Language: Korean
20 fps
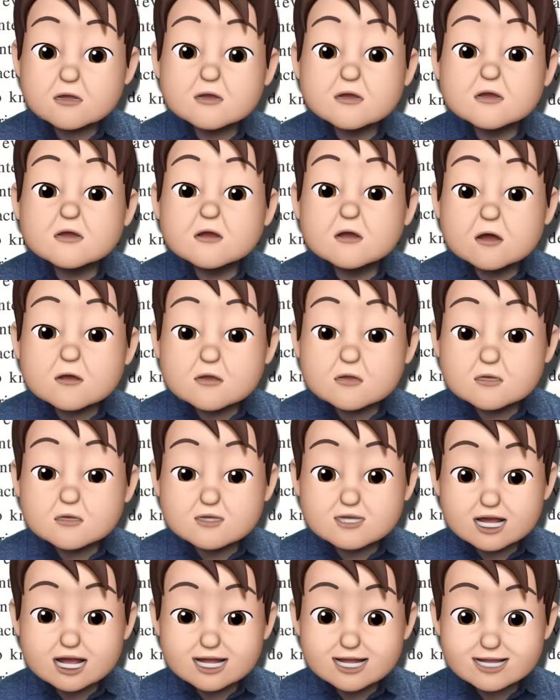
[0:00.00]
걸어
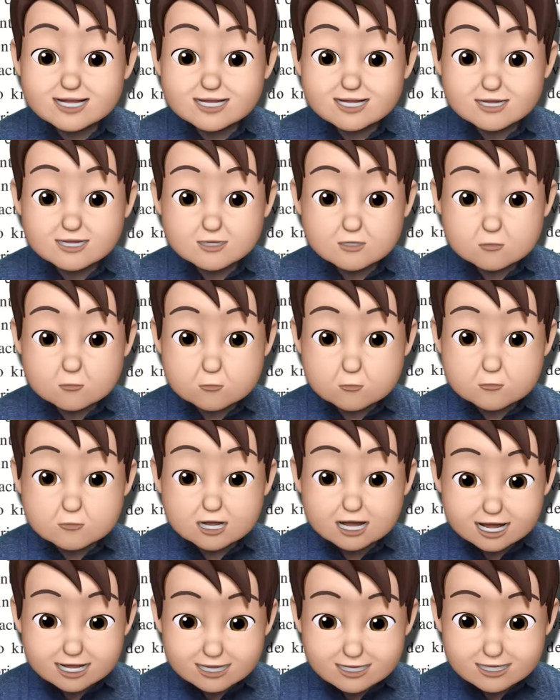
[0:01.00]
다니는
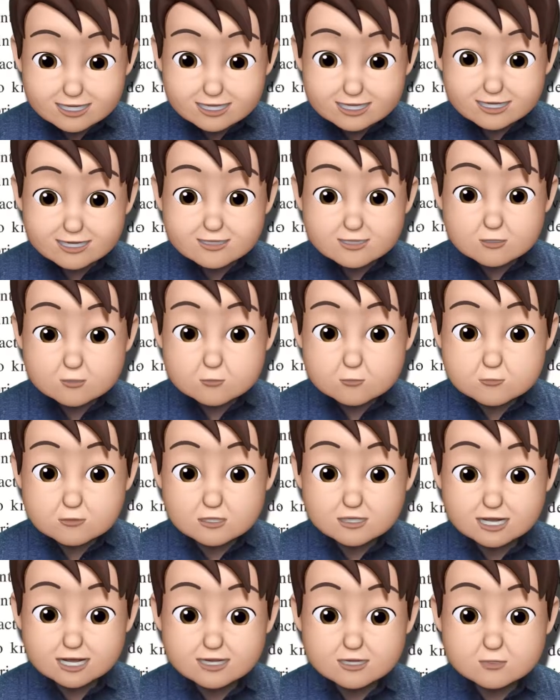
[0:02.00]
동안 손을
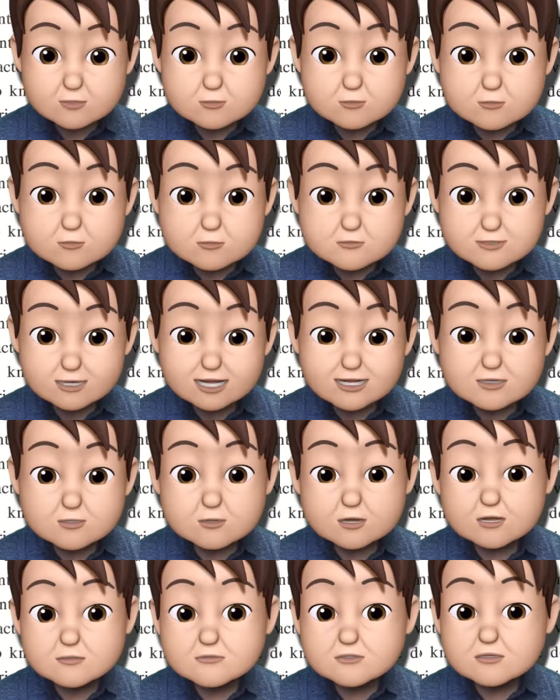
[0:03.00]
가지고 많은
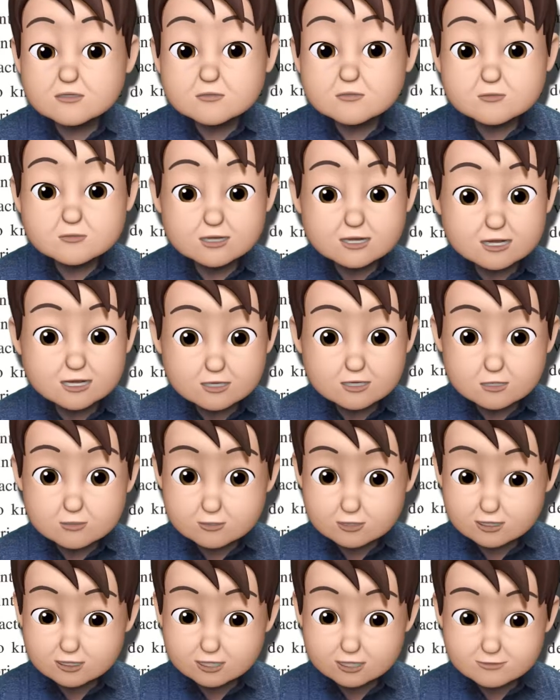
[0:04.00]
과업들을 수행하는
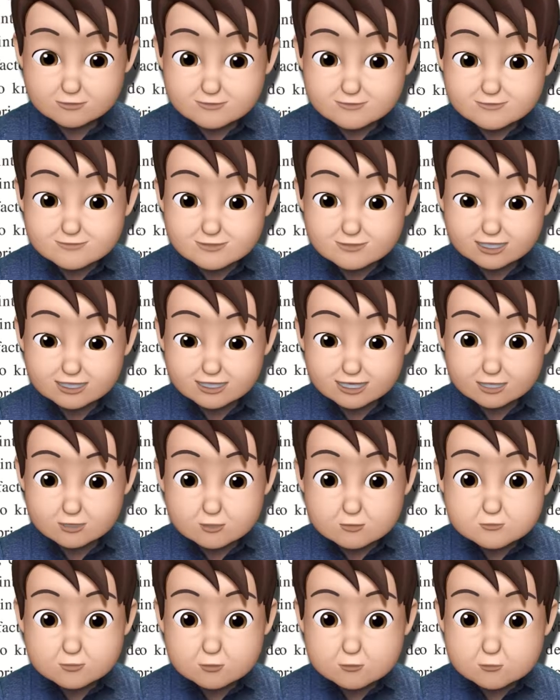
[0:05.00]
거지. 자,
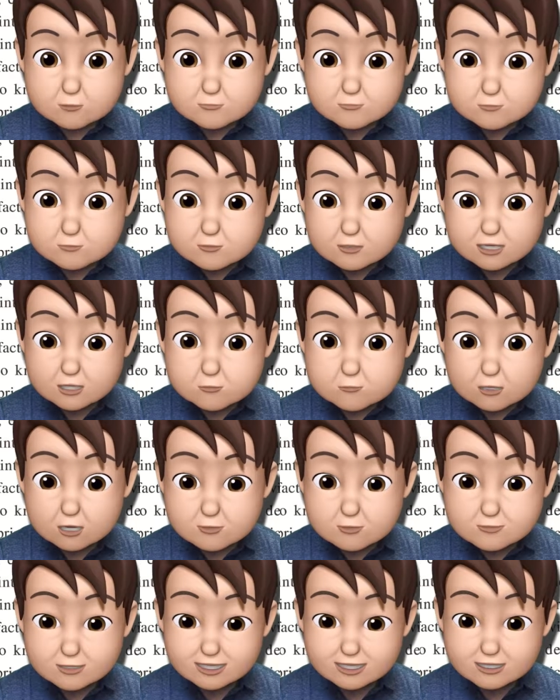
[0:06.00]
그러면 또 복과
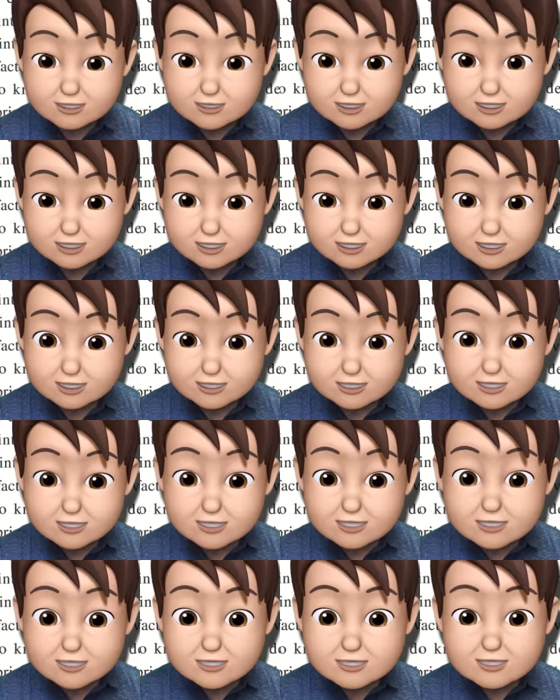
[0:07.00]
과업이 있는지?
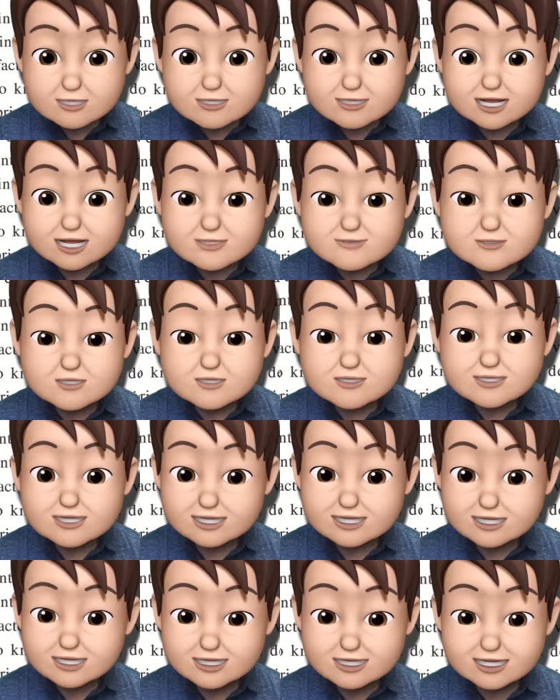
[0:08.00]
그들은 have to sit
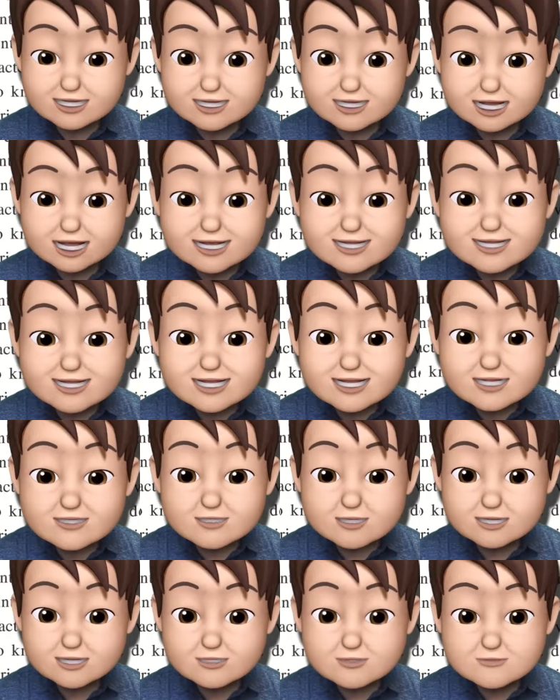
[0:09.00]
still, 앉아 있어야
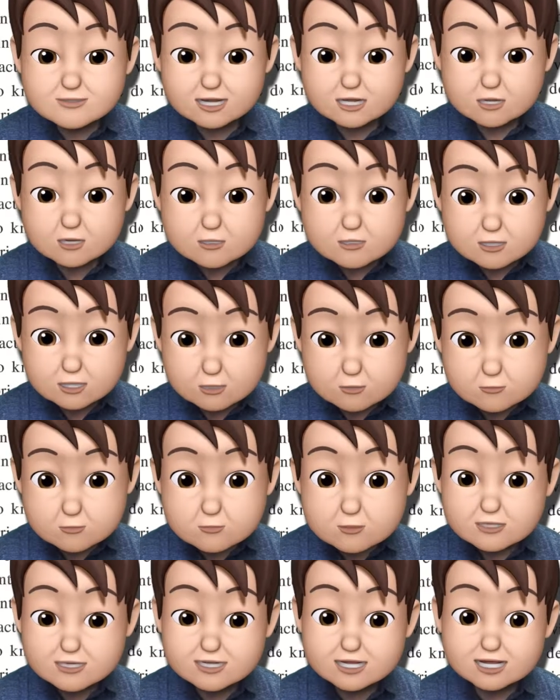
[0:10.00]
했습니다. 어, 이것도
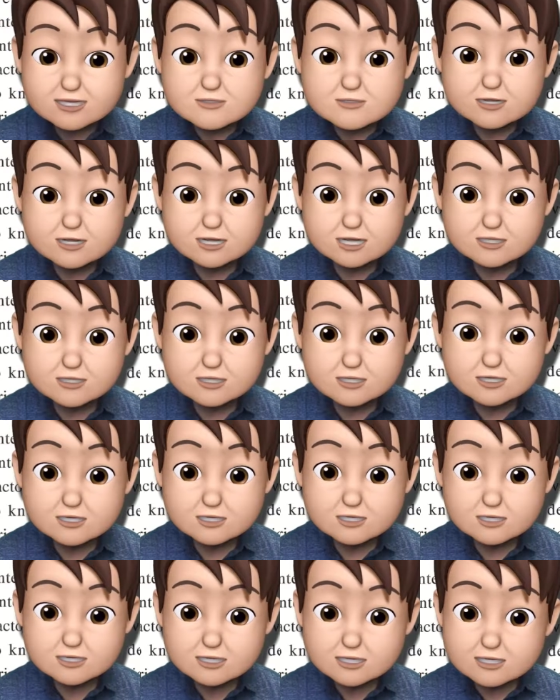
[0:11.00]
이제 단서가 되지.
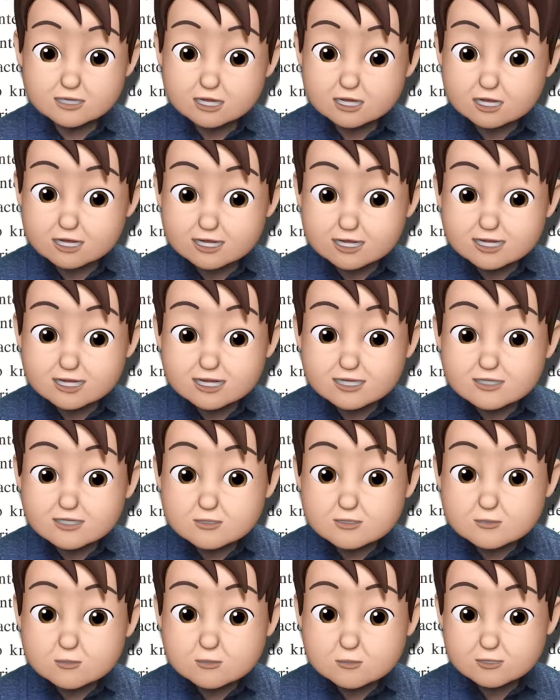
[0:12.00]
아까 인간들은
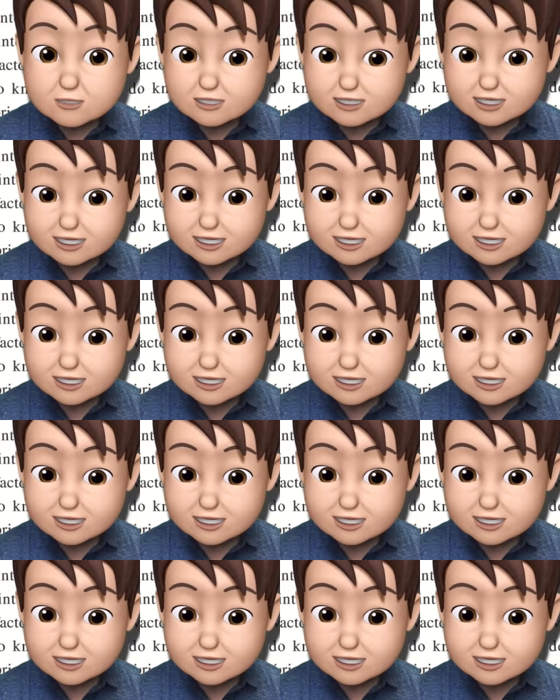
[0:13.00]
걸어 있잖아.